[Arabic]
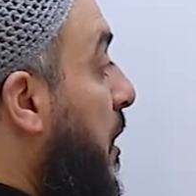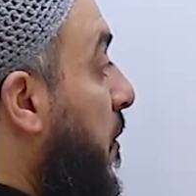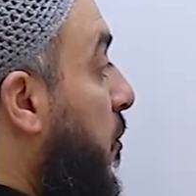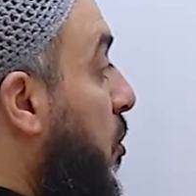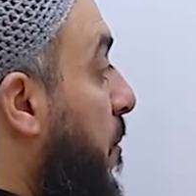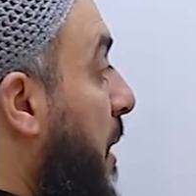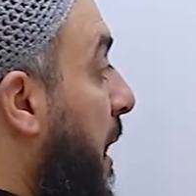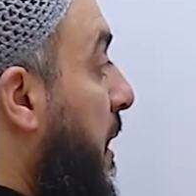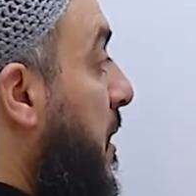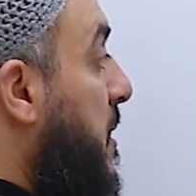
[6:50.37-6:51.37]
اللي فوق
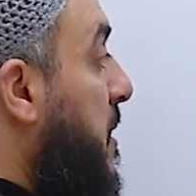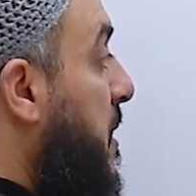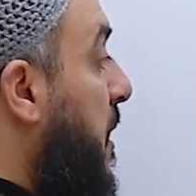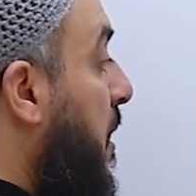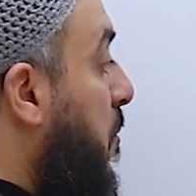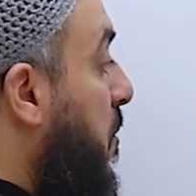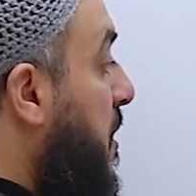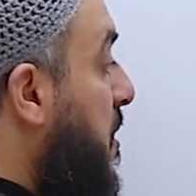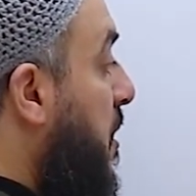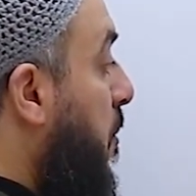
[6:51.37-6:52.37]
محل السين
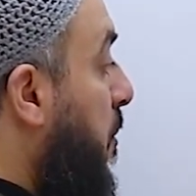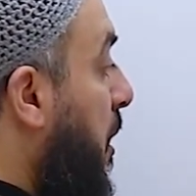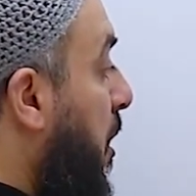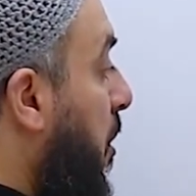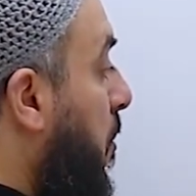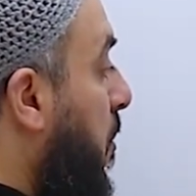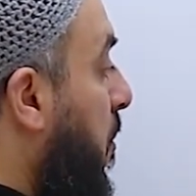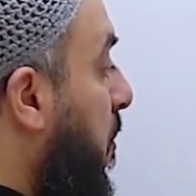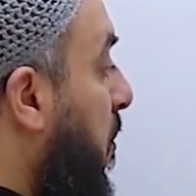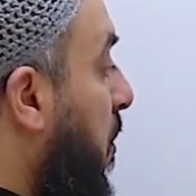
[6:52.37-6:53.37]
بتصير ميم
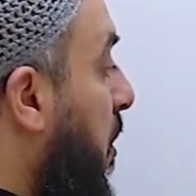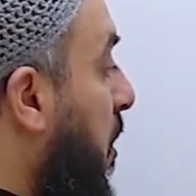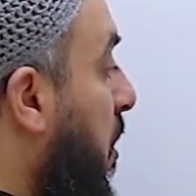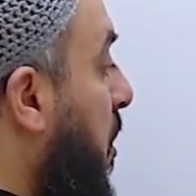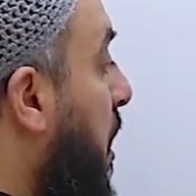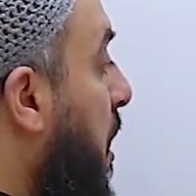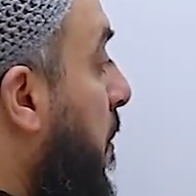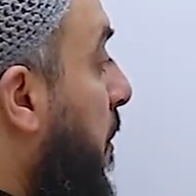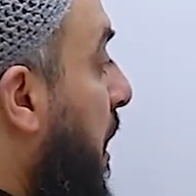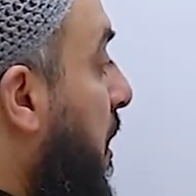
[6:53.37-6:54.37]

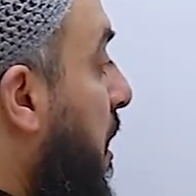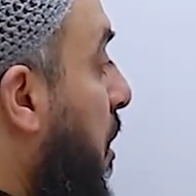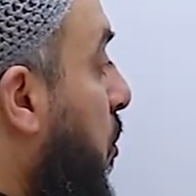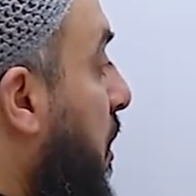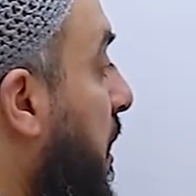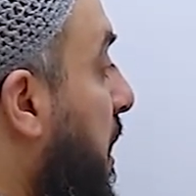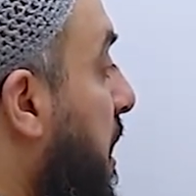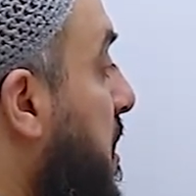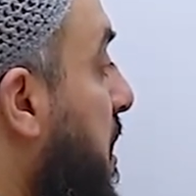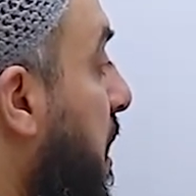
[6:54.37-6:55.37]
بعدين عوض اللي
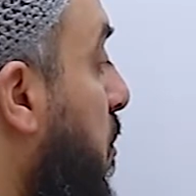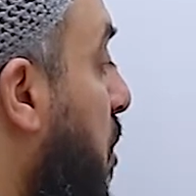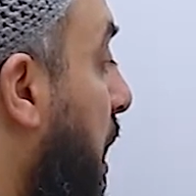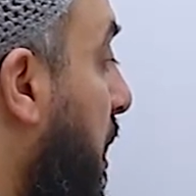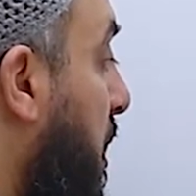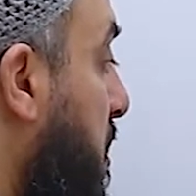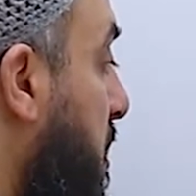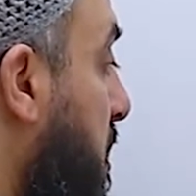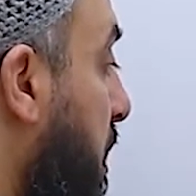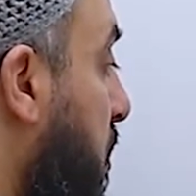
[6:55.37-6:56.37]
تحت سالب واحد هتصير
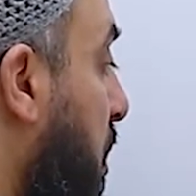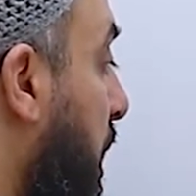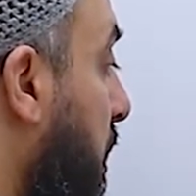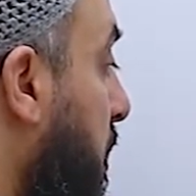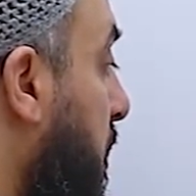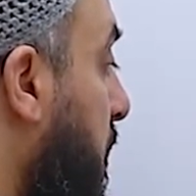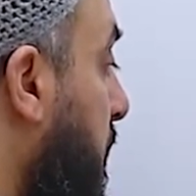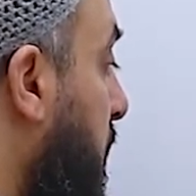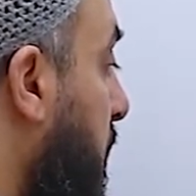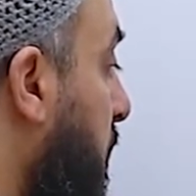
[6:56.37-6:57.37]
زائد واحد
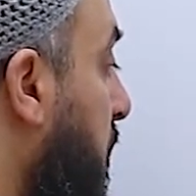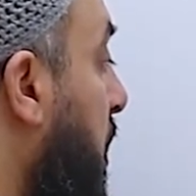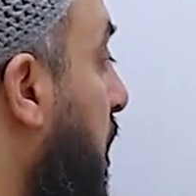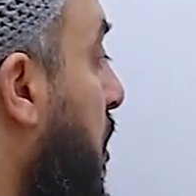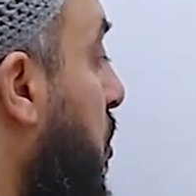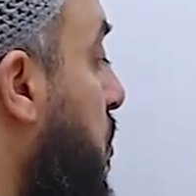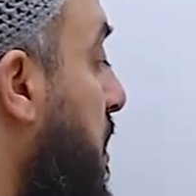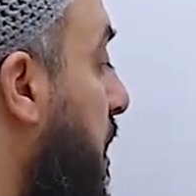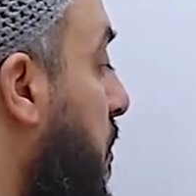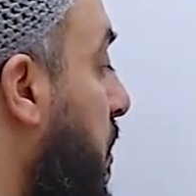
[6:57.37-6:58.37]

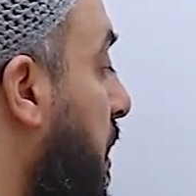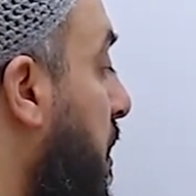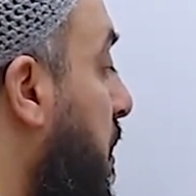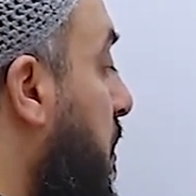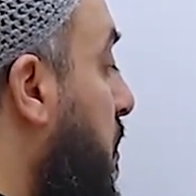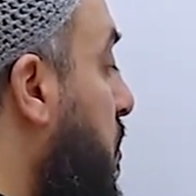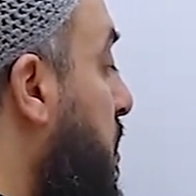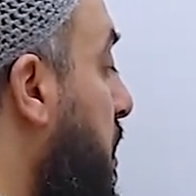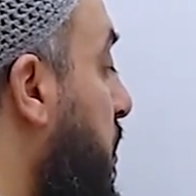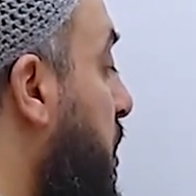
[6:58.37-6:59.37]
يساوي
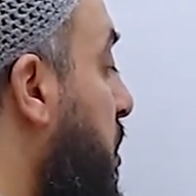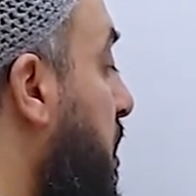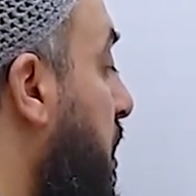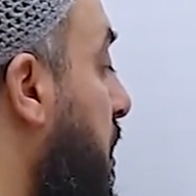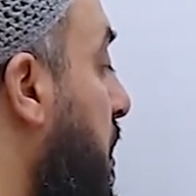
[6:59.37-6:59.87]
يساوي عشرين